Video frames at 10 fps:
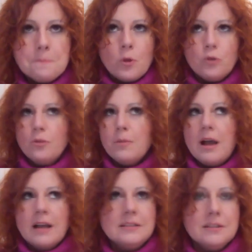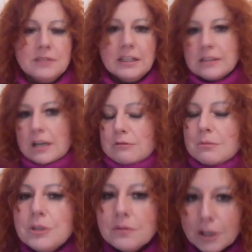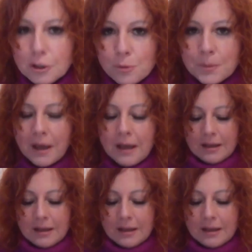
osoba aktywna, znalazłaby się w tej grupie?